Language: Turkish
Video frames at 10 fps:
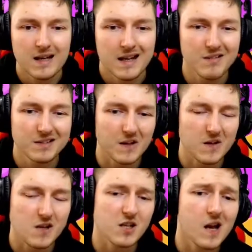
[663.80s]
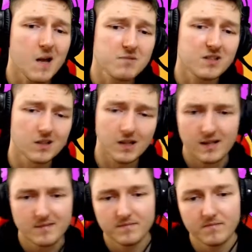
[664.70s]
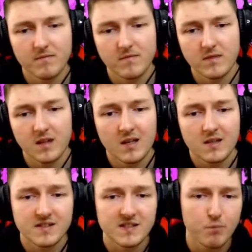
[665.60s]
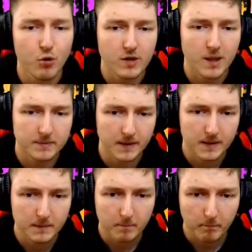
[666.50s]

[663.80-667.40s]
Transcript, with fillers: Evet arkadaşlar hamsterları spor yaptığı